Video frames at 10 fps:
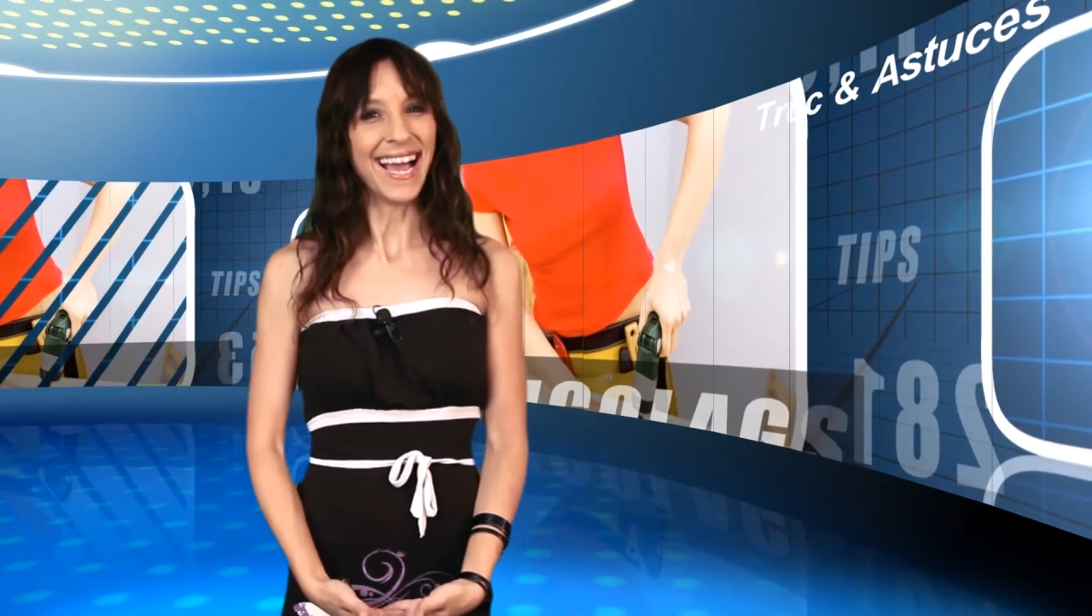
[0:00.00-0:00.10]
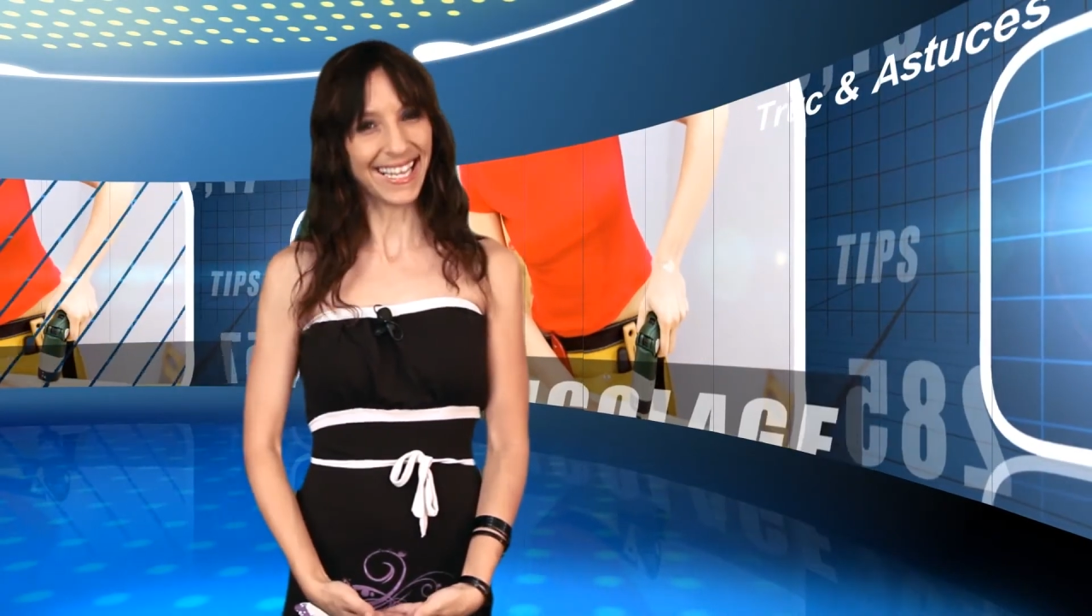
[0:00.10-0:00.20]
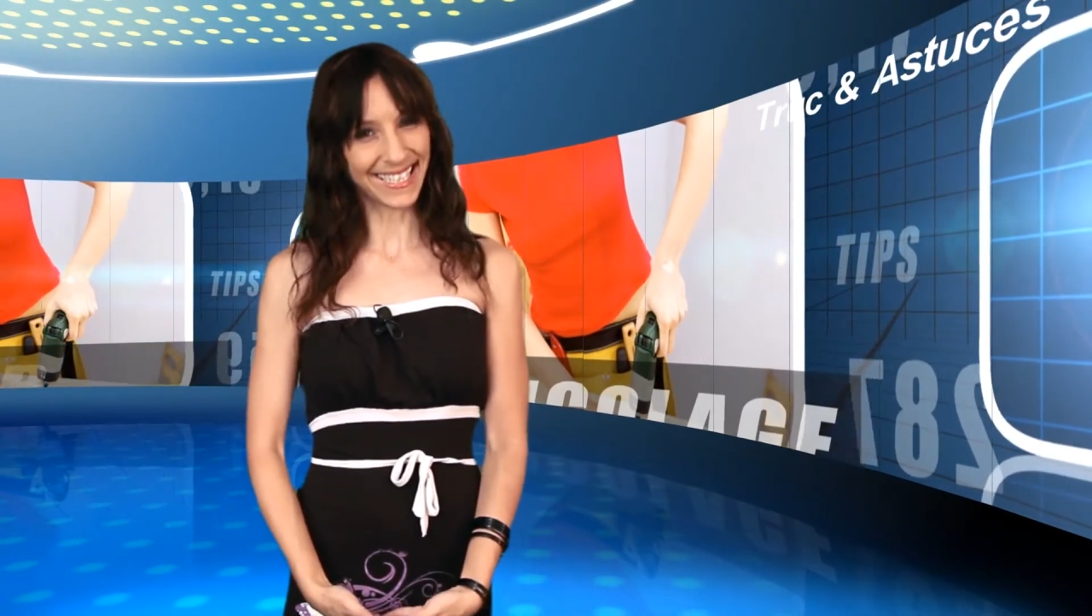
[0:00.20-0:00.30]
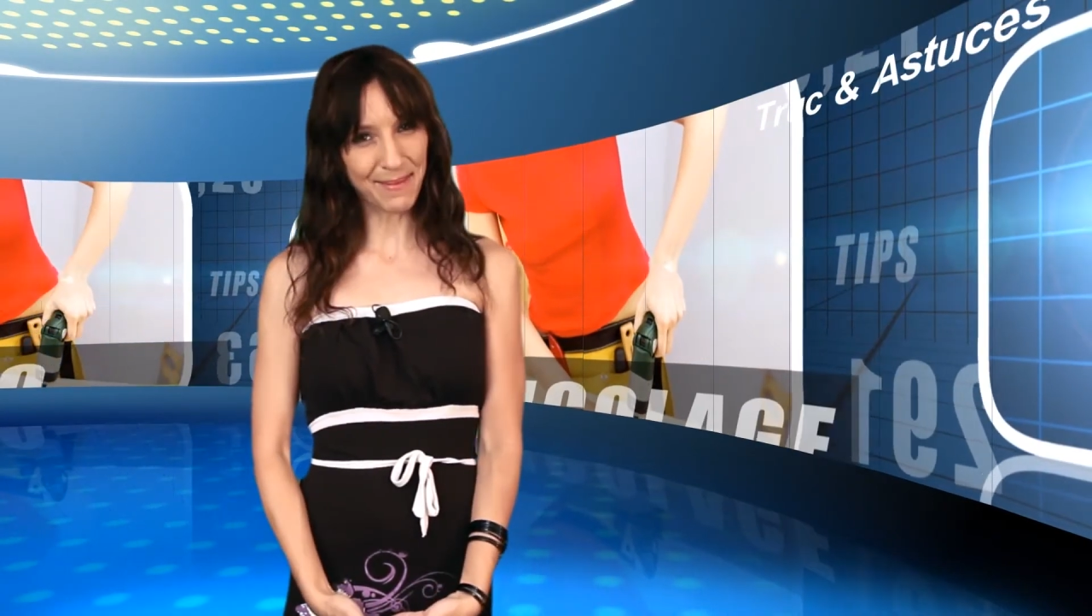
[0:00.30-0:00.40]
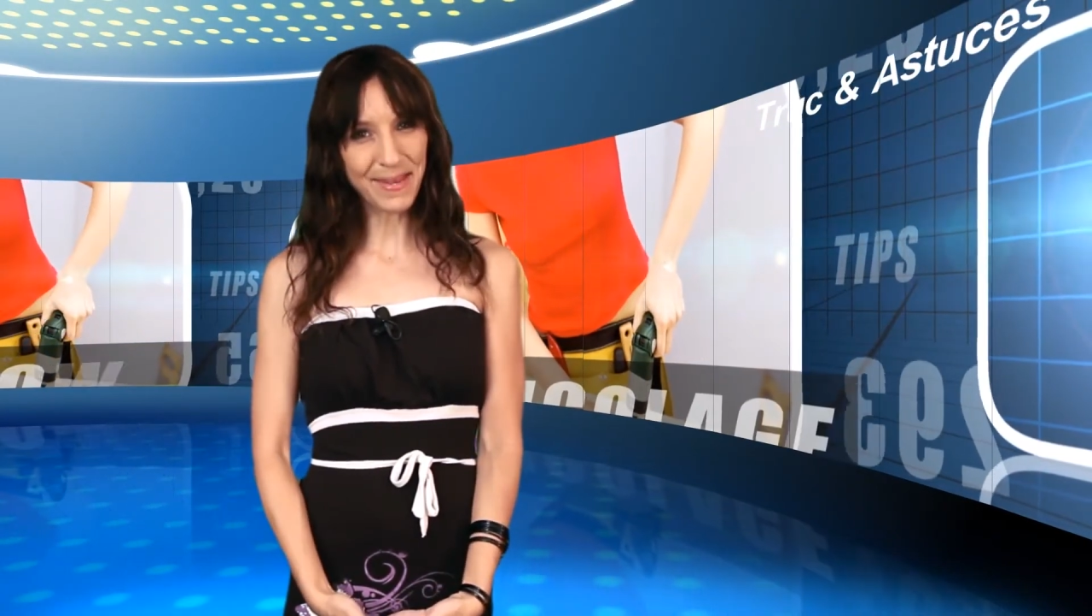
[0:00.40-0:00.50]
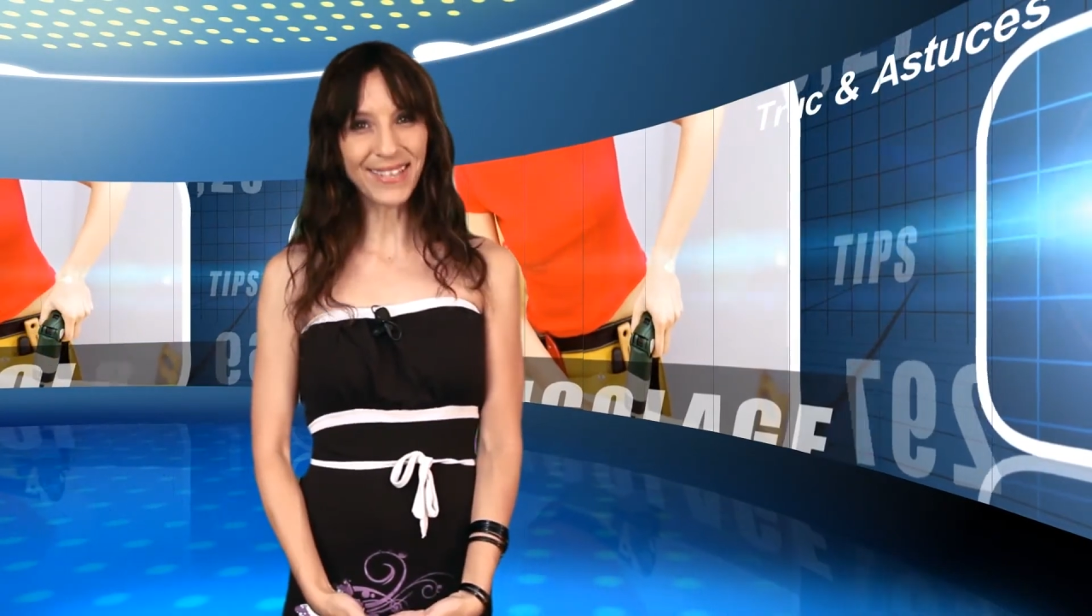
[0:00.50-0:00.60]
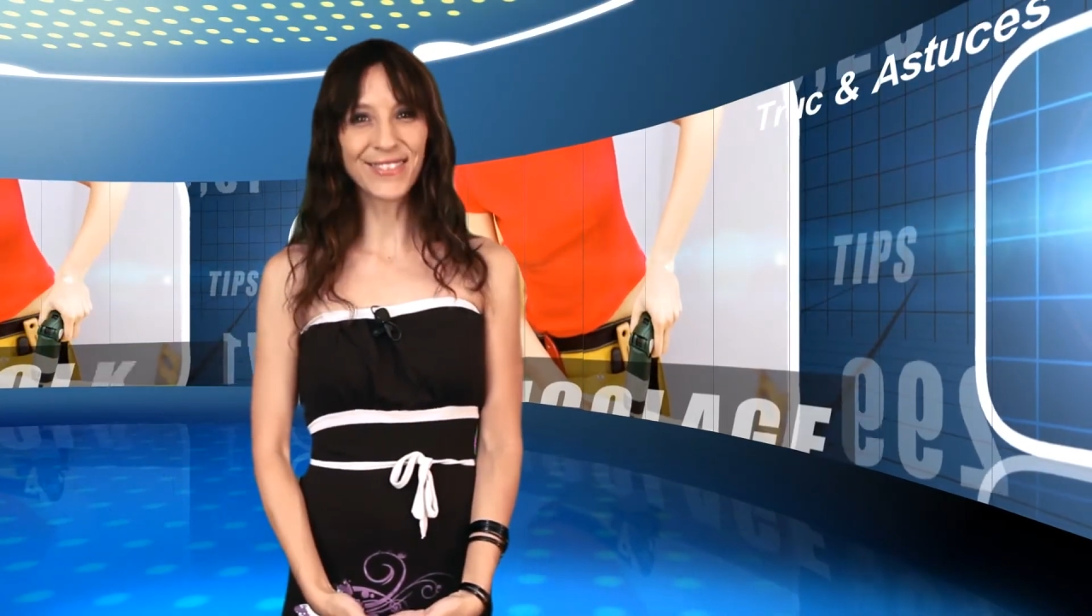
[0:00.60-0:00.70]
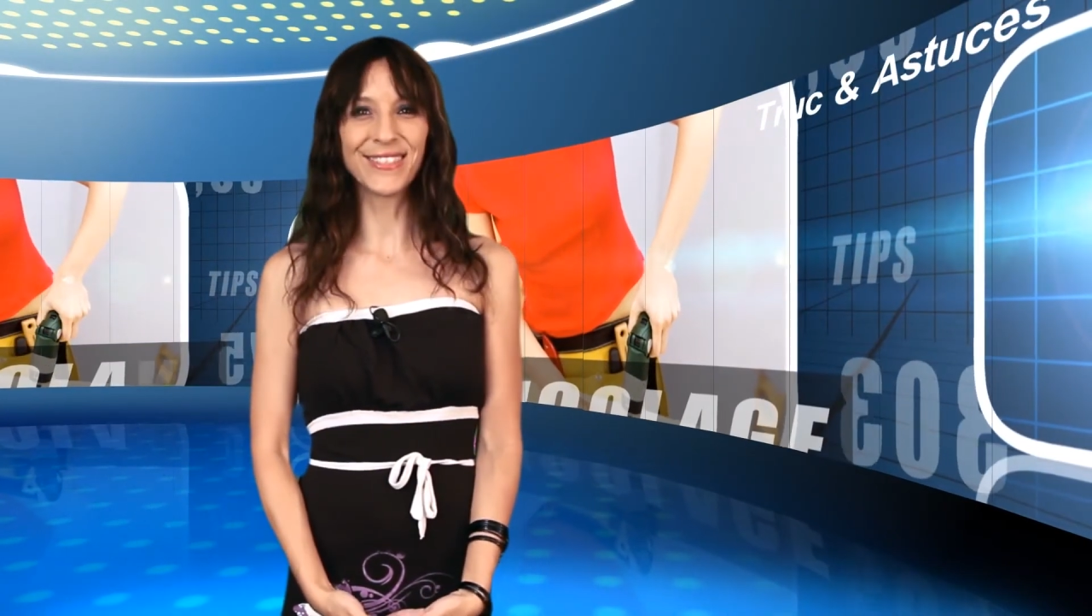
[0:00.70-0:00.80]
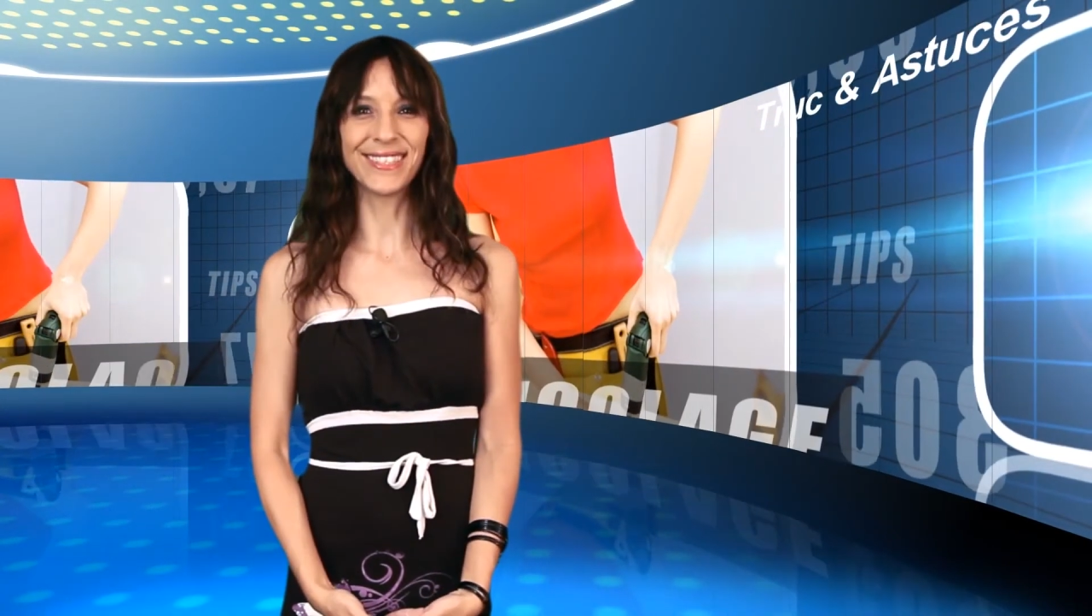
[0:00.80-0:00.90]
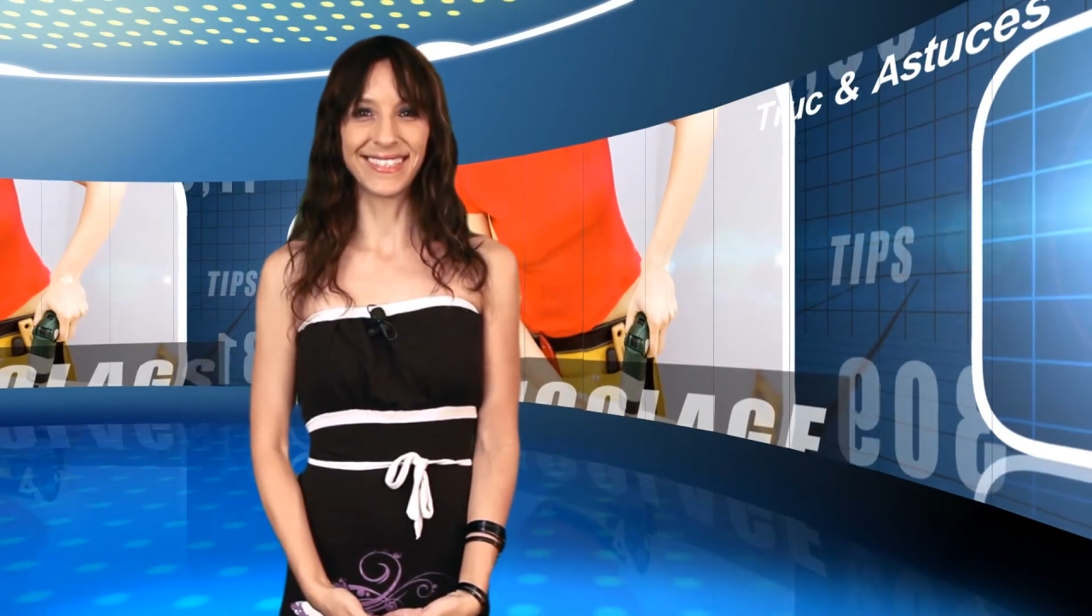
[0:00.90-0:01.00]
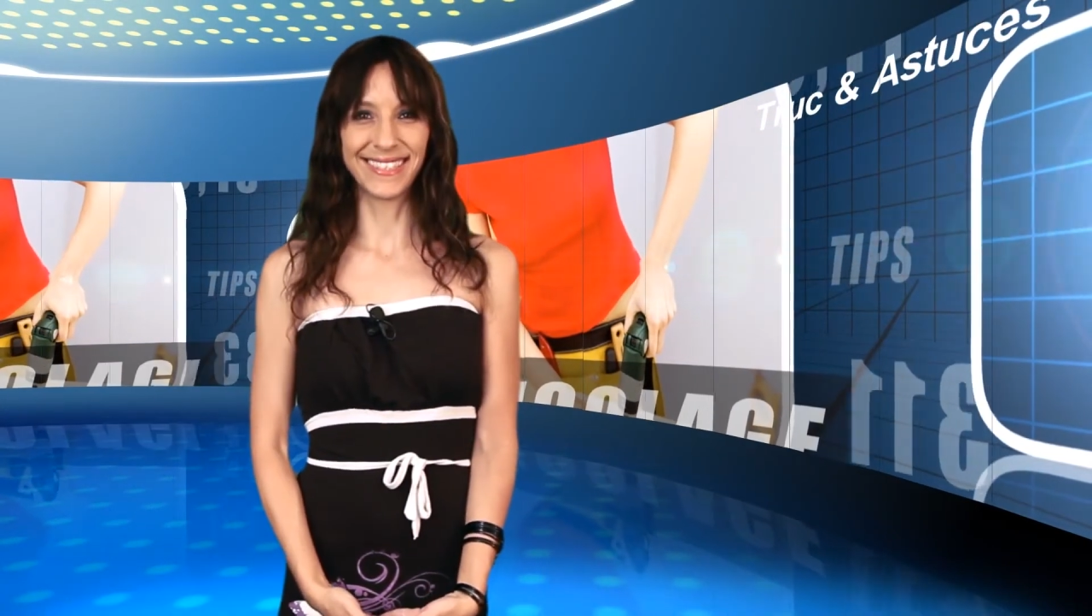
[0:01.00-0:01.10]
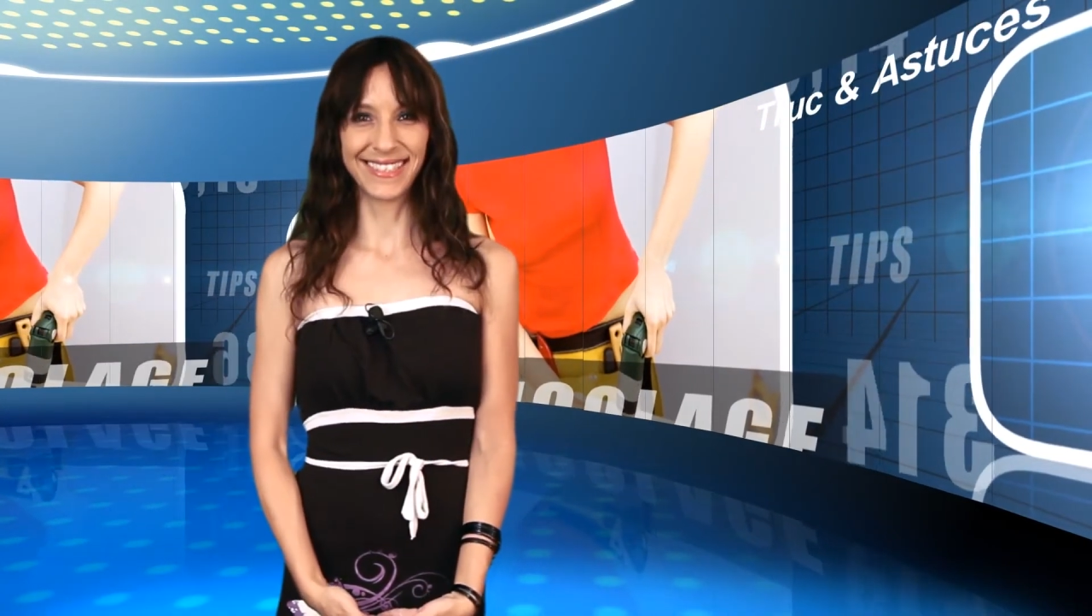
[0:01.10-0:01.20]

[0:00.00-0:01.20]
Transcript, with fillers: À très bientôt!